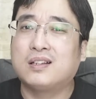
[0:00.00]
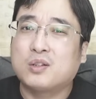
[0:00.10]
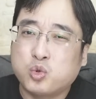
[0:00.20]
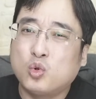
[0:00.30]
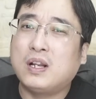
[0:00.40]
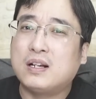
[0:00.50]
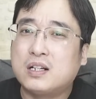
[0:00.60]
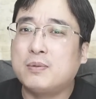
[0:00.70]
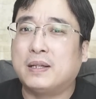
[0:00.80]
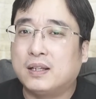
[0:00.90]
除了
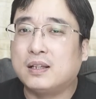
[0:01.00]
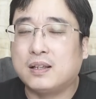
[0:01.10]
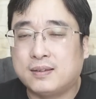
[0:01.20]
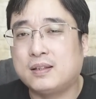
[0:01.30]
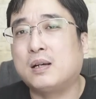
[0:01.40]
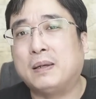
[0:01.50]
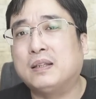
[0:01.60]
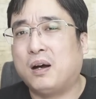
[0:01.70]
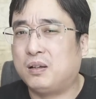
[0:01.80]
日本的那四个本岛，